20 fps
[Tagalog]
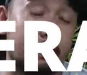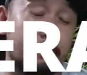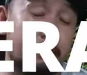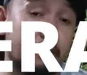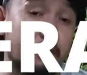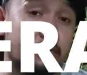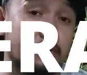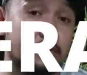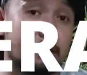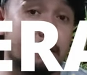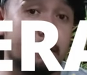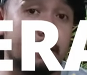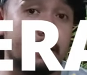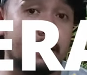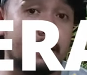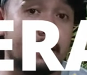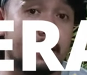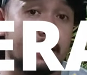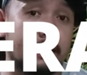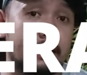
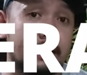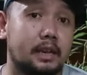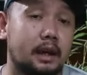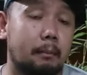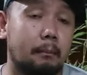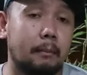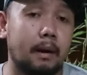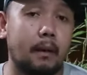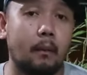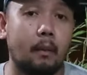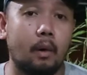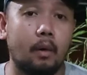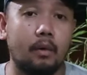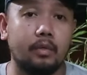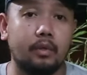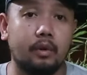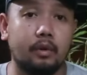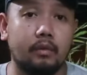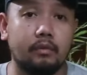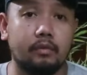napag-usapan na natin ang Bawaw
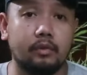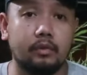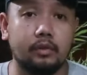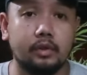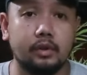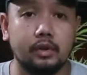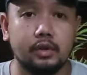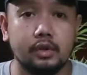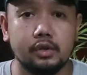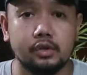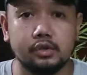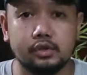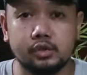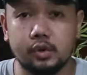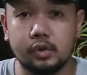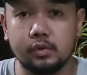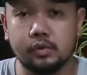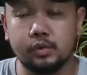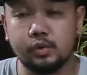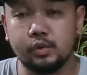Dog Food.
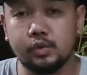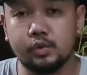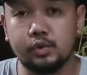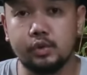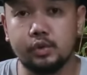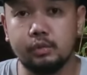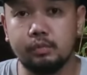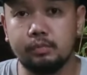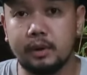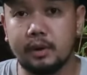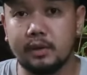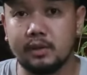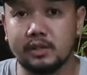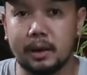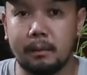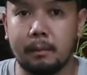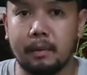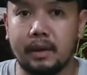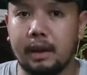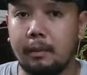So, susunod,
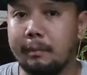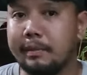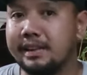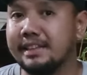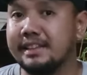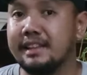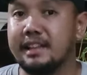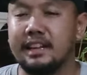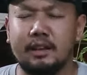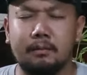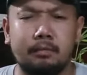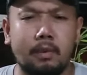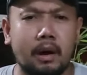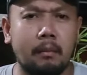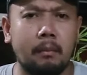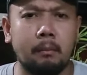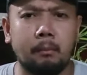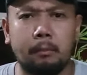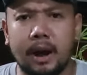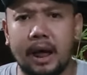pag-usapan naman natin ng
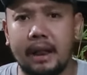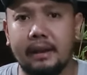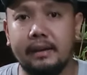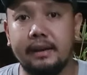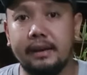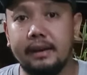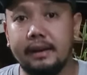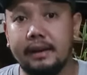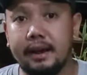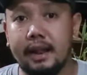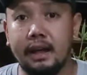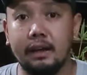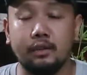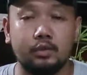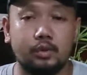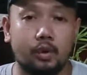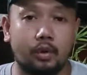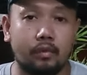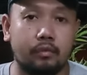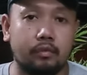ibang brand
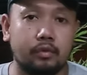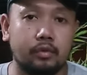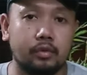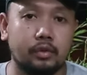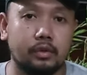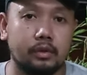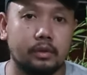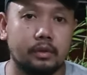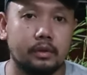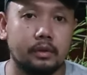ng dog food.